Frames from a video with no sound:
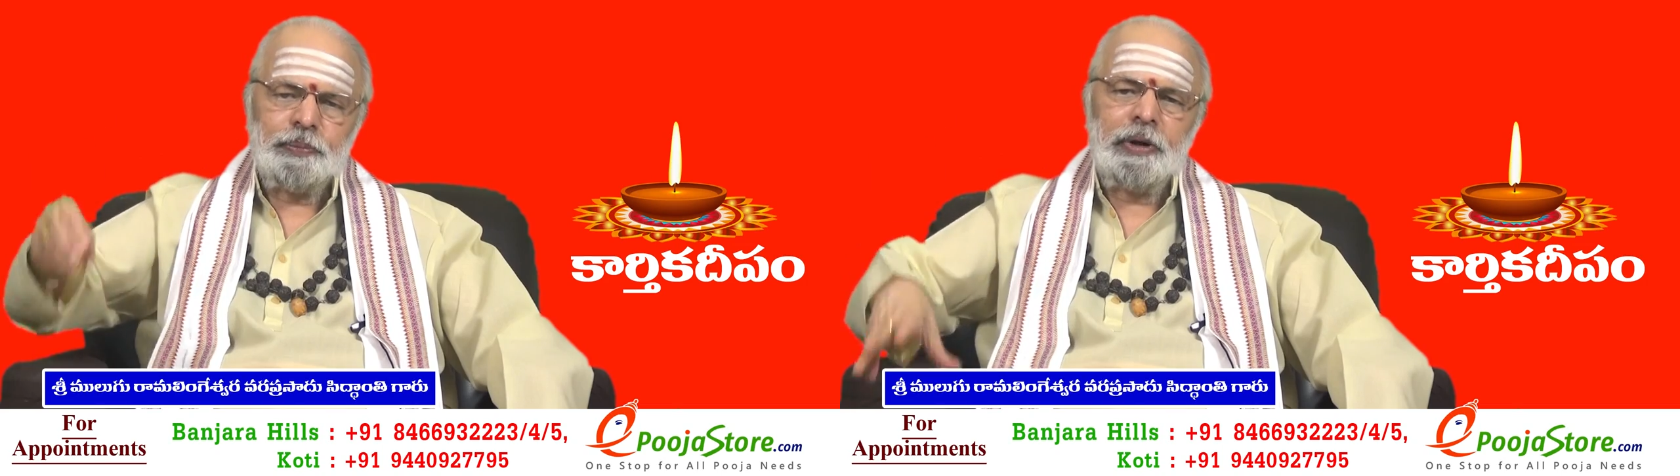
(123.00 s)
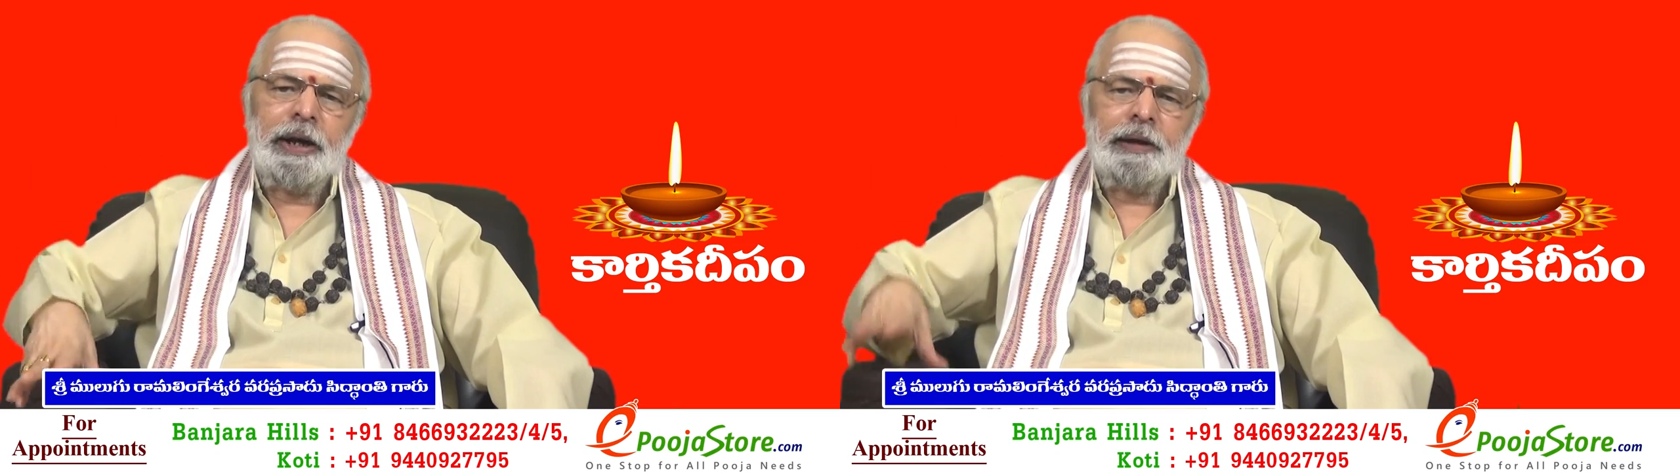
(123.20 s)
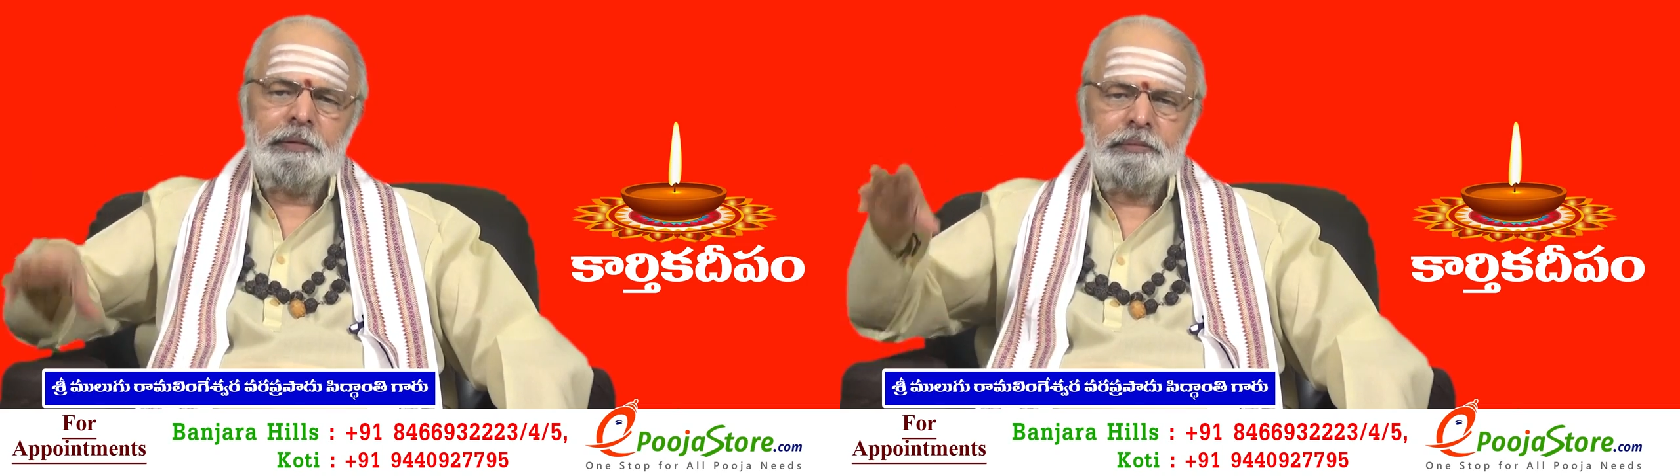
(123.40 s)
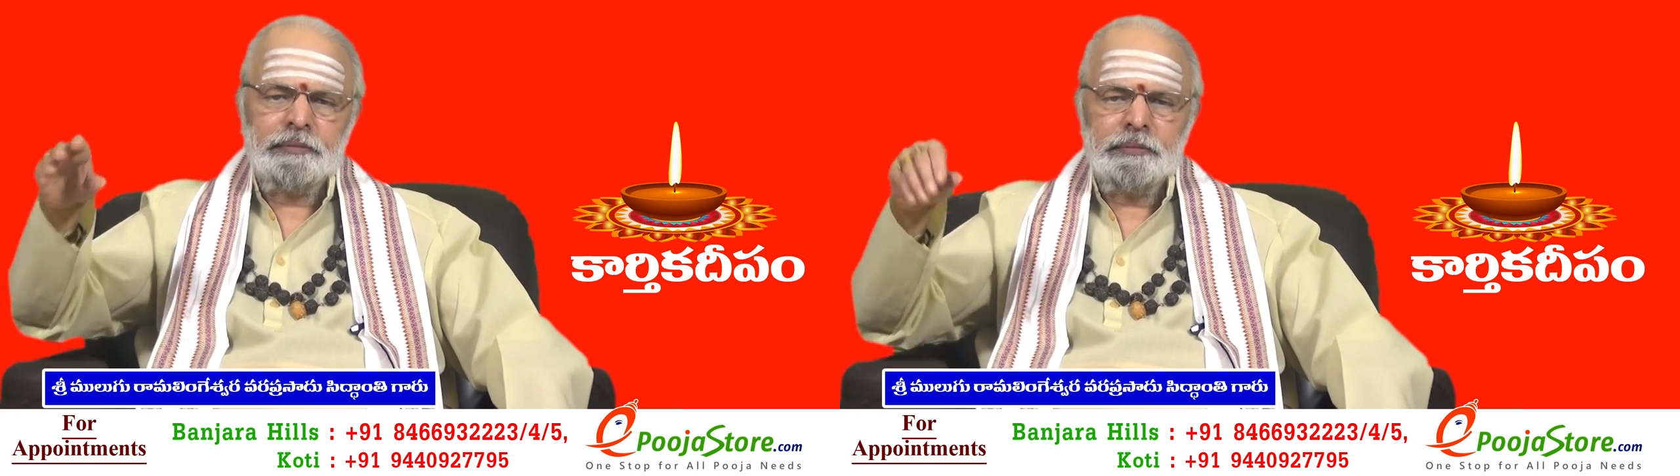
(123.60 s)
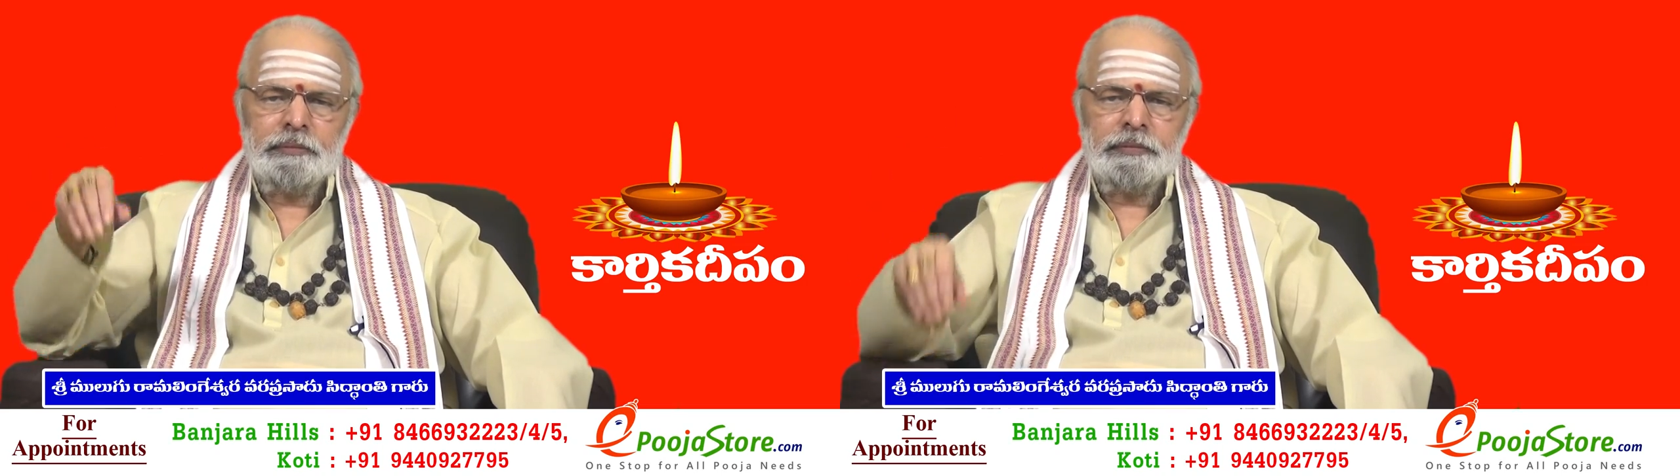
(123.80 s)
చెప్తున్నాయి
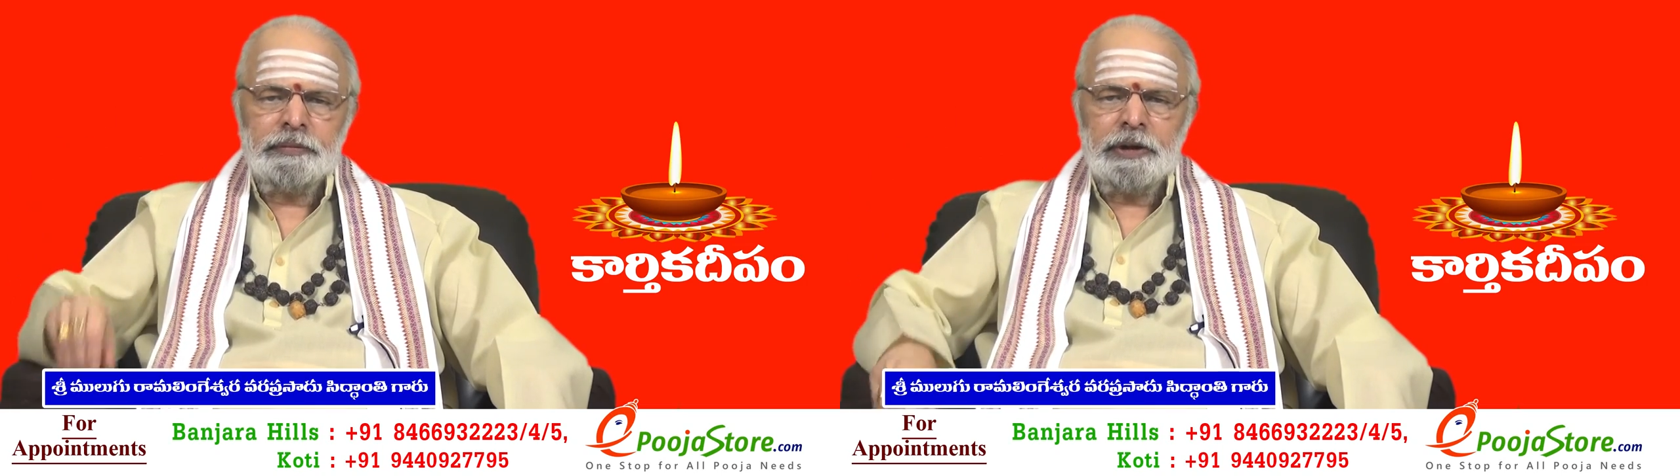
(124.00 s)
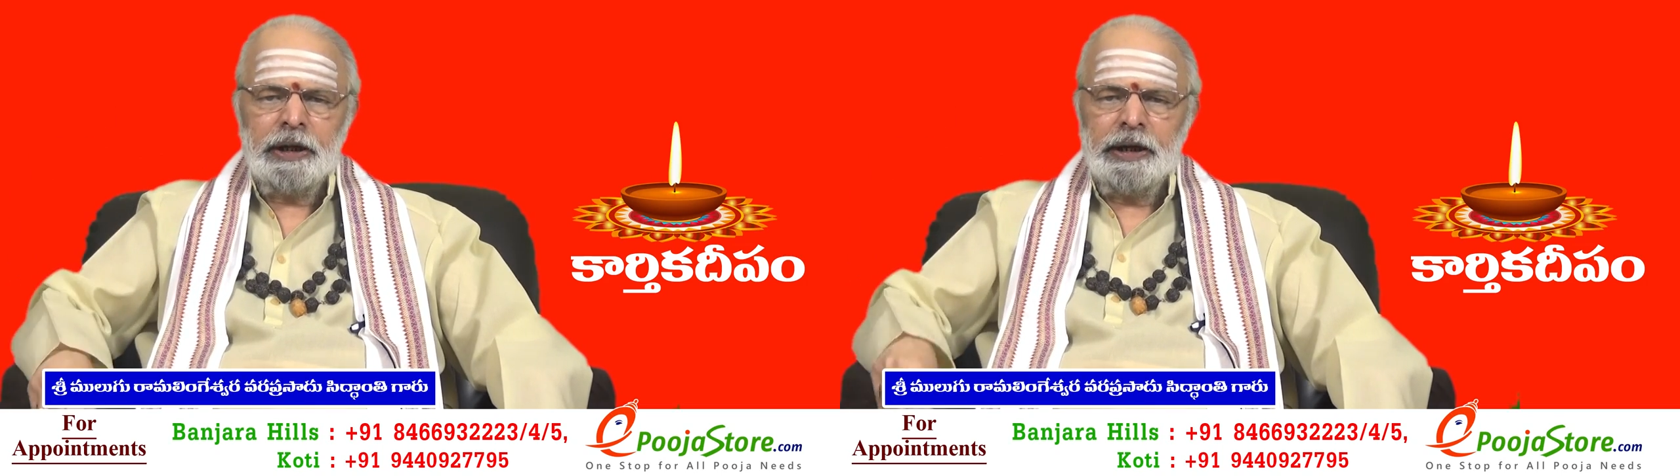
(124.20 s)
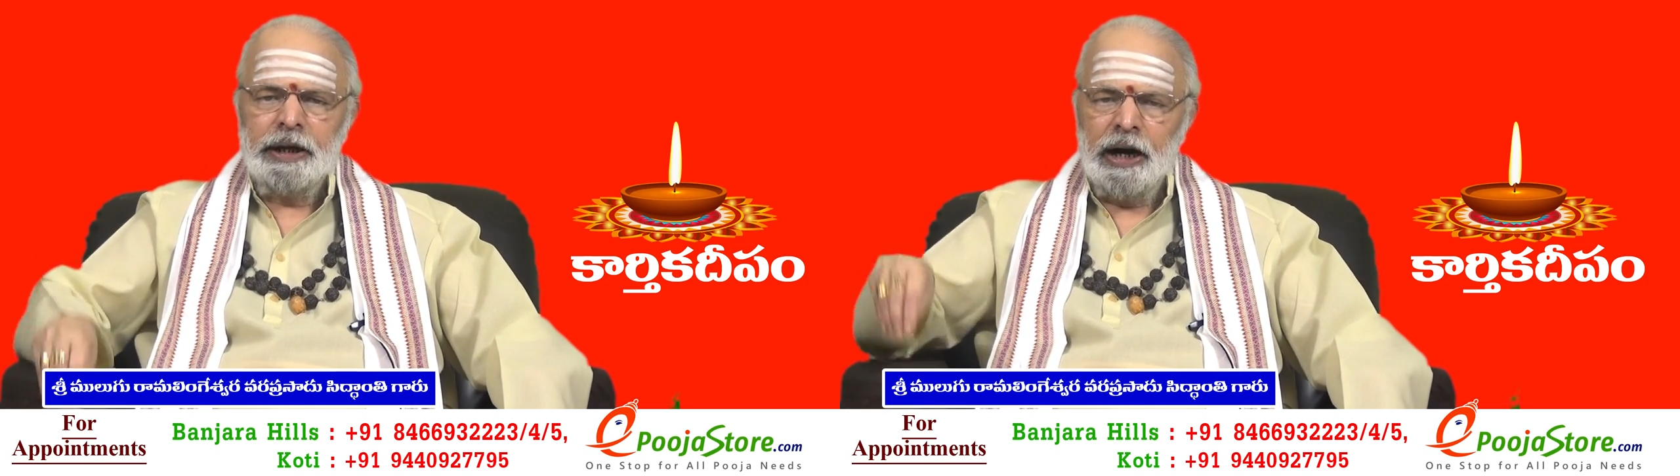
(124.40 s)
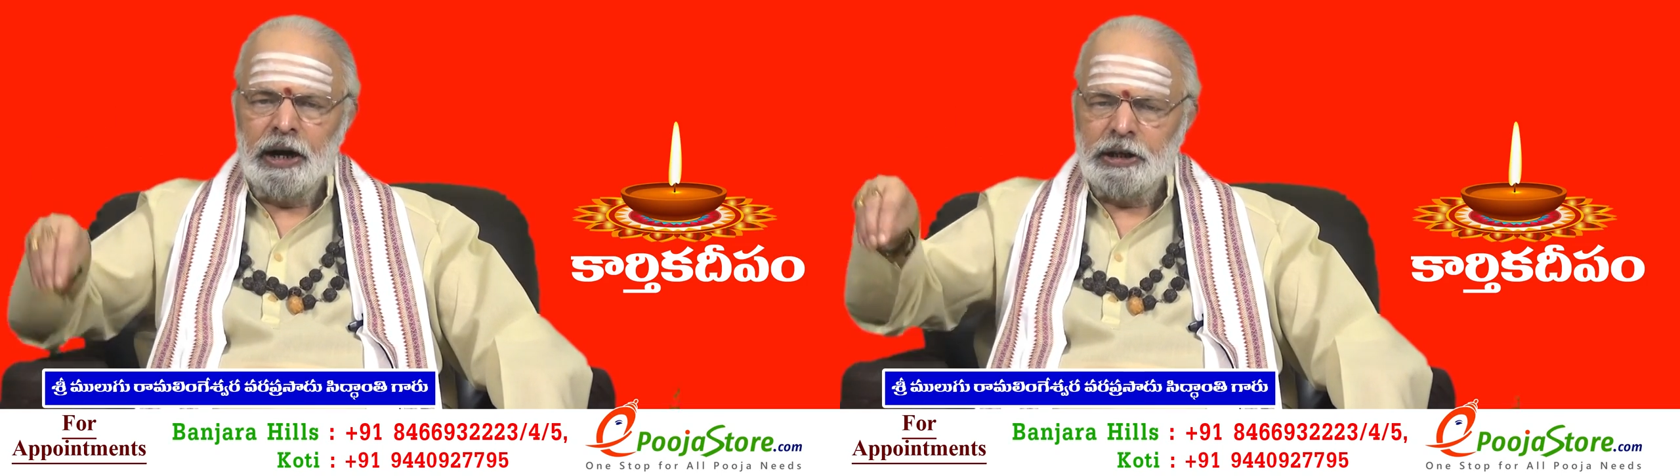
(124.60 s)
ఈనాడు